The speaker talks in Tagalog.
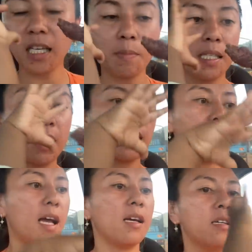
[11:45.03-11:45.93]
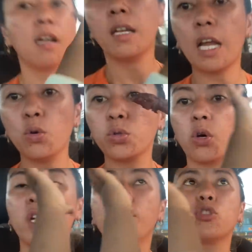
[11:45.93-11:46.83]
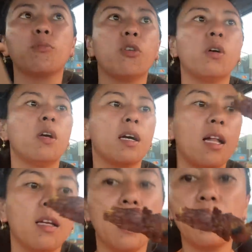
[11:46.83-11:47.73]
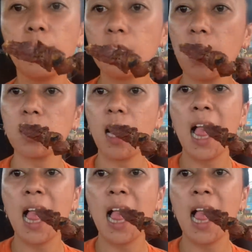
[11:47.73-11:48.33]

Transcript: Guys, may isa nang na, naluto, namutso mo. Oh, I think it's hot.